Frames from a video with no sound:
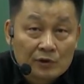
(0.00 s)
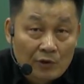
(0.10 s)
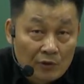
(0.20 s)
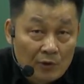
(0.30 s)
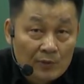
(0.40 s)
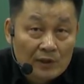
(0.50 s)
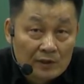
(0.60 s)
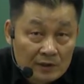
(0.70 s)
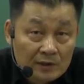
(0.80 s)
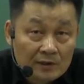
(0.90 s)
경험이
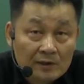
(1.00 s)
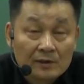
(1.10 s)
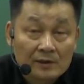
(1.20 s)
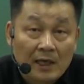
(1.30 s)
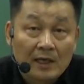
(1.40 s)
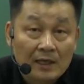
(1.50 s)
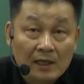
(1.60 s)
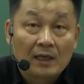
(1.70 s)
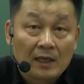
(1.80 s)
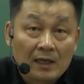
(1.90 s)
있는
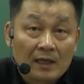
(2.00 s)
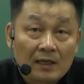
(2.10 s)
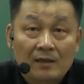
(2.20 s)
자에게